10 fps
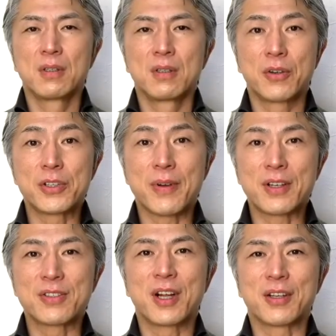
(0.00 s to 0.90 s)
こんにちは、
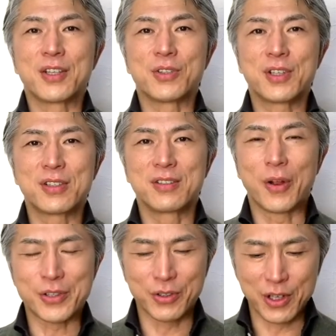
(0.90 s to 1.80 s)
ルチカール店長です。
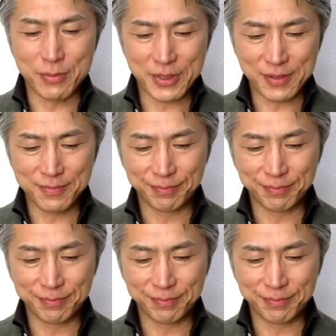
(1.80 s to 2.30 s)
よろしくお願いします。